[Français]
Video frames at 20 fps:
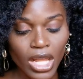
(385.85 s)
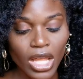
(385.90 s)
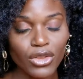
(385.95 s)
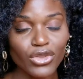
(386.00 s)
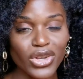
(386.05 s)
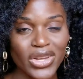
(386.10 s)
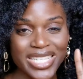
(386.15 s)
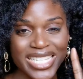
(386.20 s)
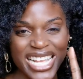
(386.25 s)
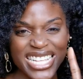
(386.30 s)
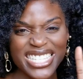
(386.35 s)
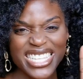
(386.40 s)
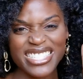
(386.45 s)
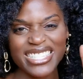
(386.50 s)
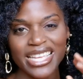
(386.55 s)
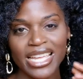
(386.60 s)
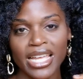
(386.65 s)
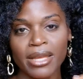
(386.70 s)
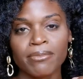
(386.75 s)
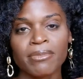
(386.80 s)
Donc, ça,
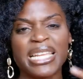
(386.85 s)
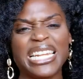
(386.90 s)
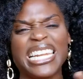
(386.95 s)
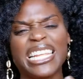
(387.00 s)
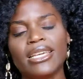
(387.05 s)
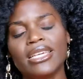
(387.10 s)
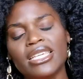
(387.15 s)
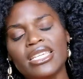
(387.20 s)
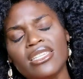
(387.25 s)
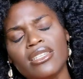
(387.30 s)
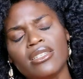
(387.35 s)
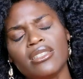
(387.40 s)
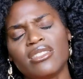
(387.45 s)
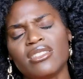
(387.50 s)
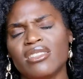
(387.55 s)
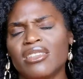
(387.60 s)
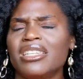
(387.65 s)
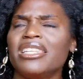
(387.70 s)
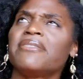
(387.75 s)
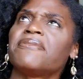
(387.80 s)
c'était les
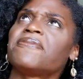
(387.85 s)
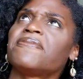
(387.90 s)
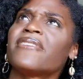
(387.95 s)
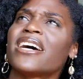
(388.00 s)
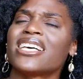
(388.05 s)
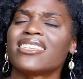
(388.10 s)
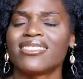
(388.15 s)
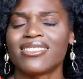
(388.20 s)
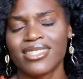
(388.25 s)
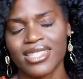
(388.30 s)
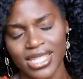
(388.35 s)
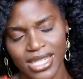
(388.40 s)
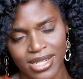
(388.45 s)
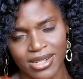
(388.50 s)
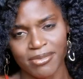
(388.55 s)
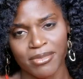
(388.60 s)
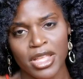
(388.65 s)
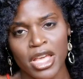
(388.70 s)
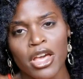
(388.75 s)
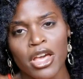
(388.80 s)
easy, les faciles.